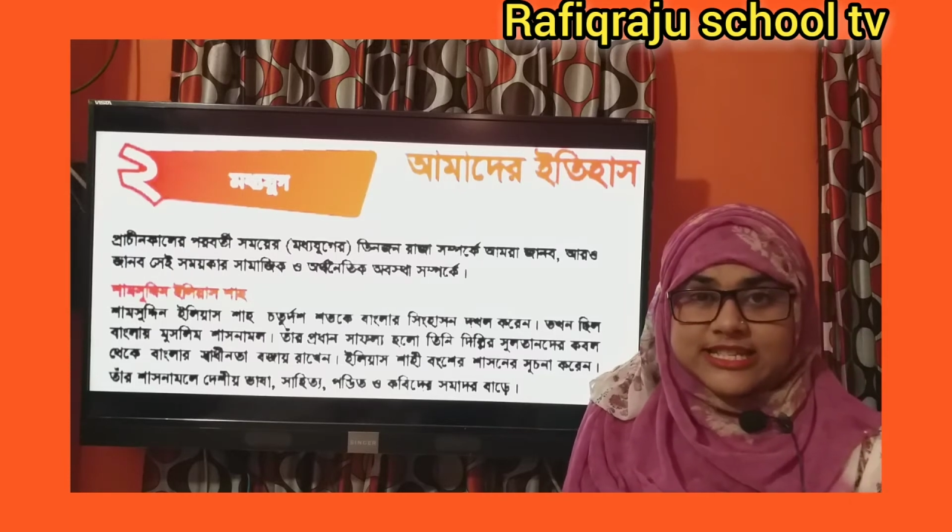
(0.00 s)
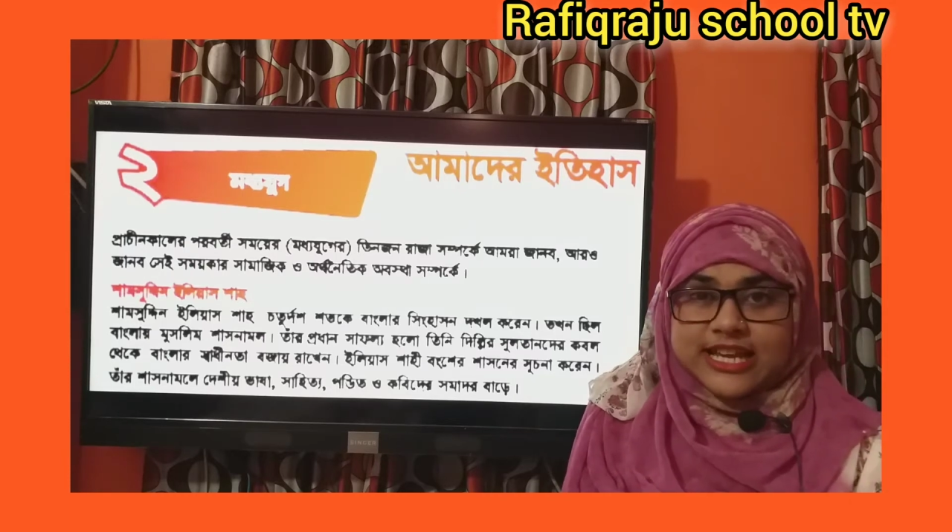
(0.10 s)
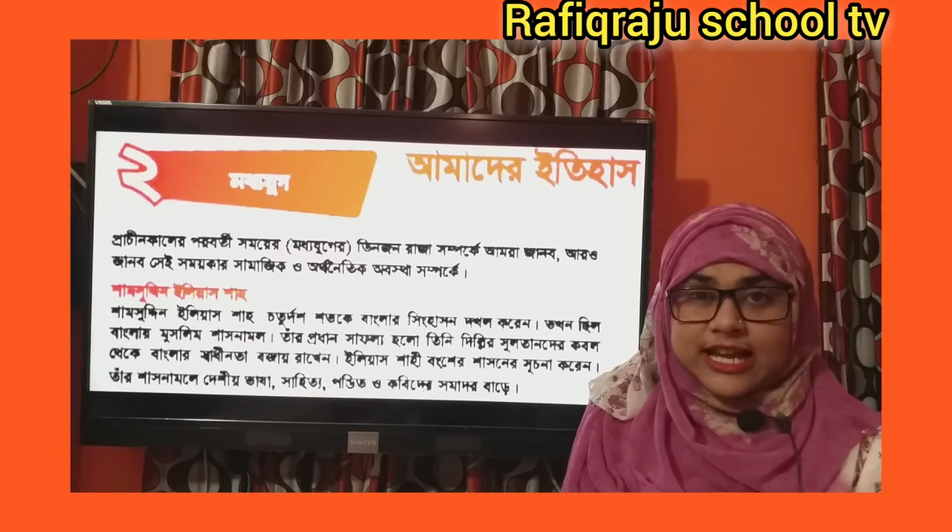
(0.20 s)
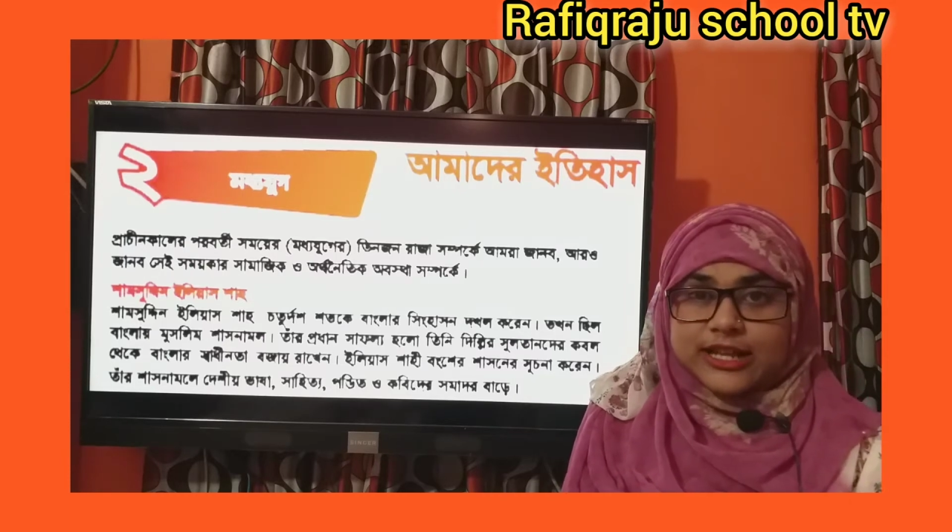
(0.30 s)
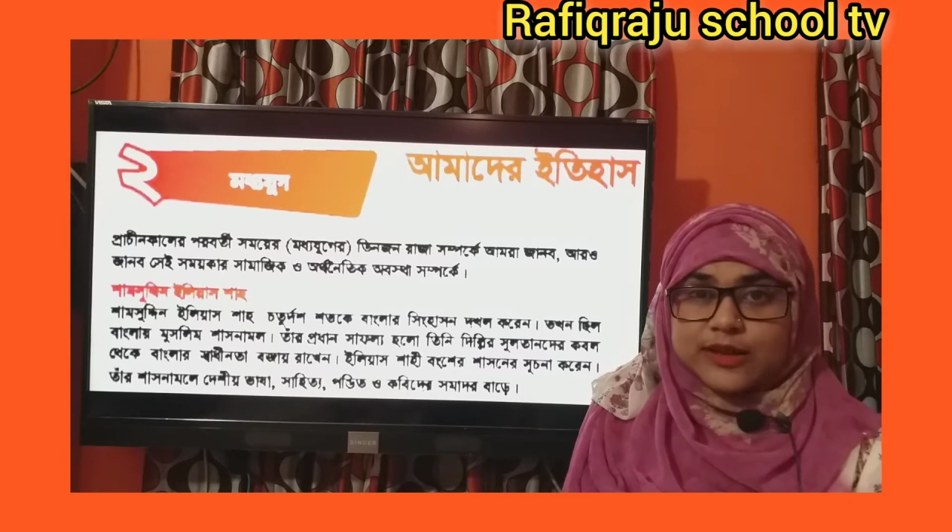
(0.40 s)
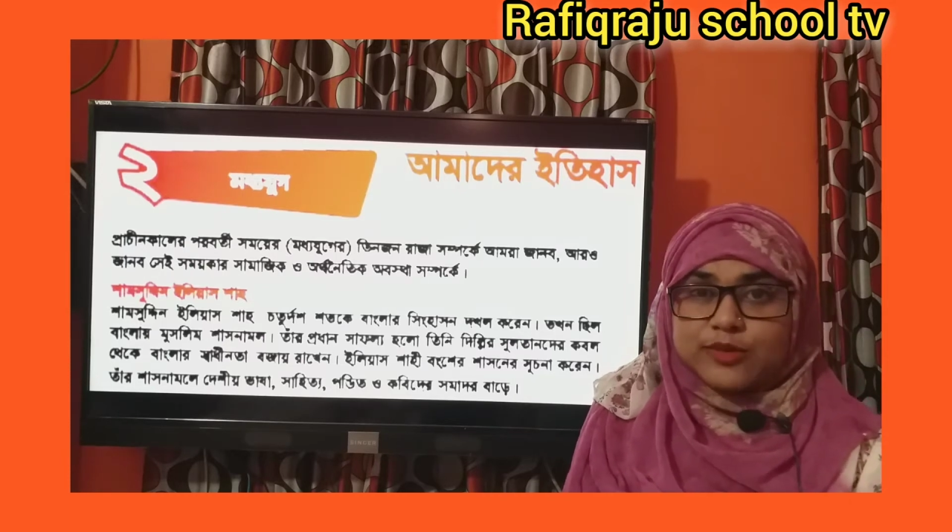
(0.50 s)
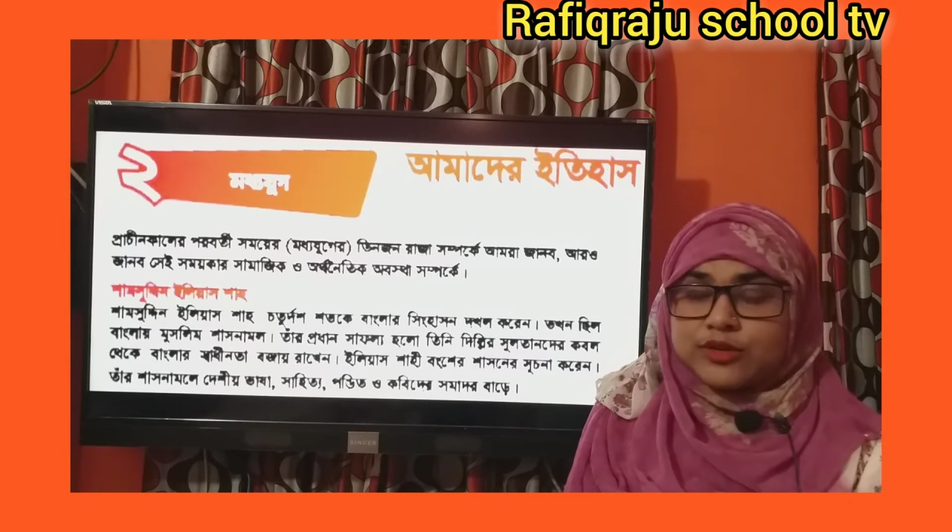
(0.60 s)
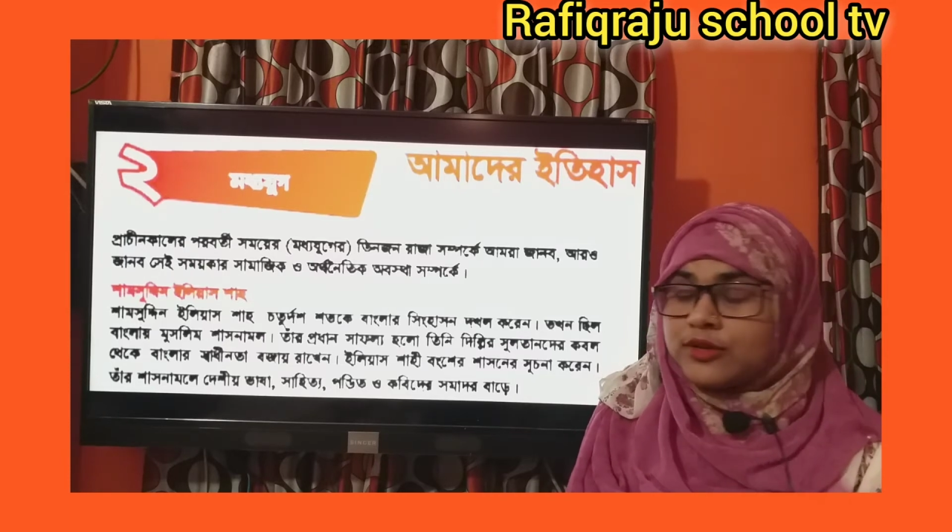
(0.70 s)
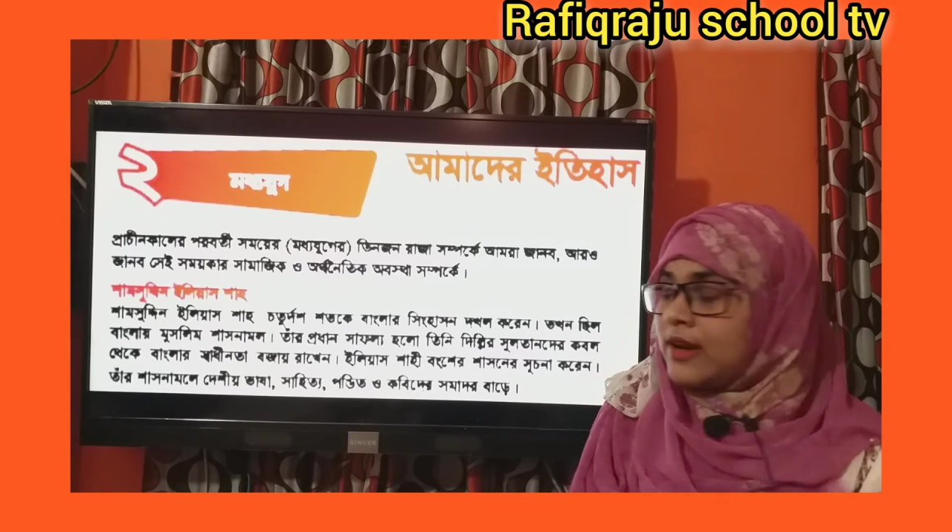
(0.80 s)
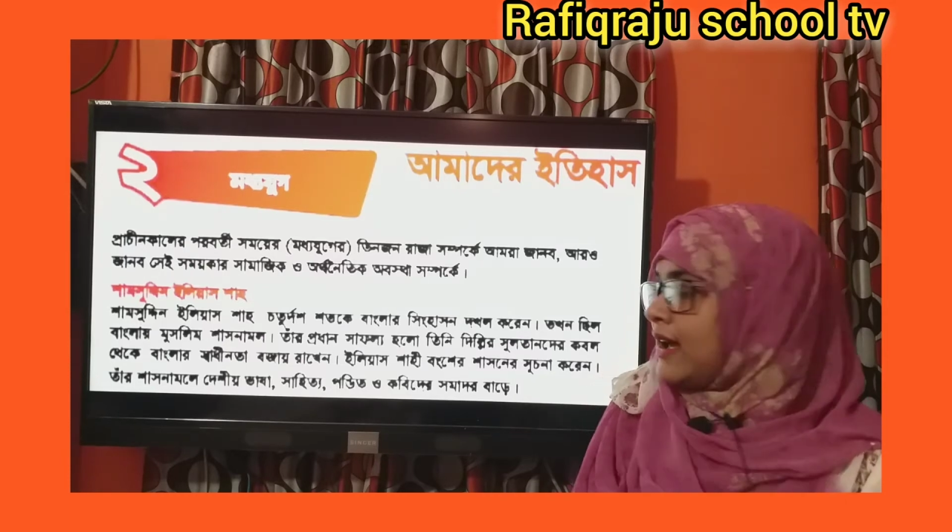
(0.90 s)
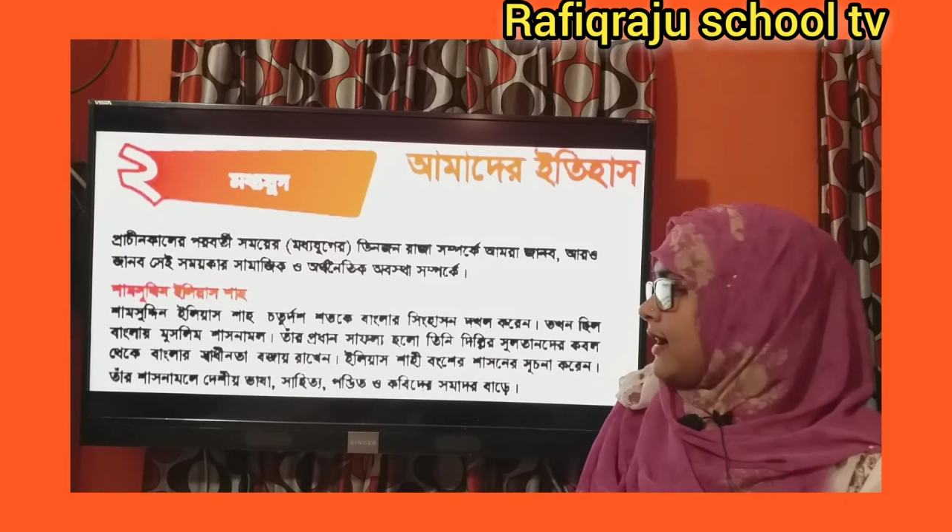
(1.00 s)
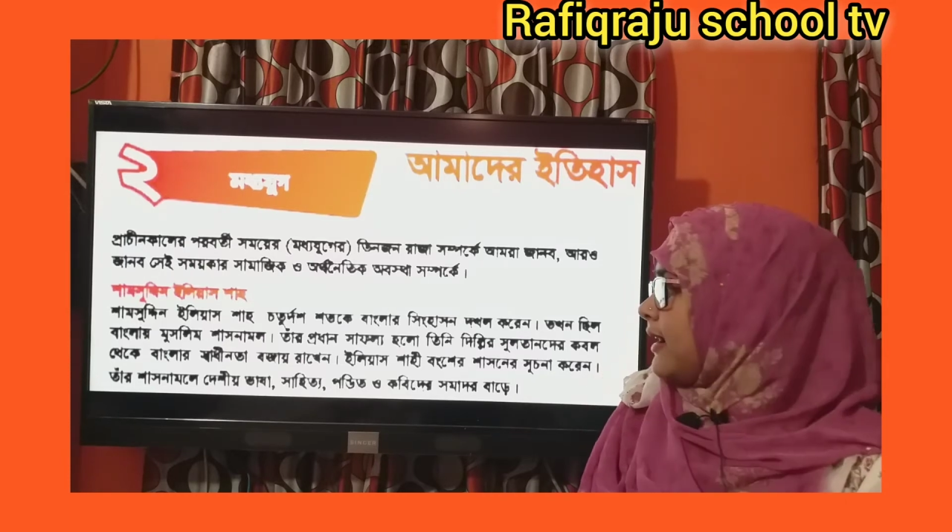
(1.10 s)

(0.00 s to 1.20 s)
শিক্ষার্থী বন্ধুরা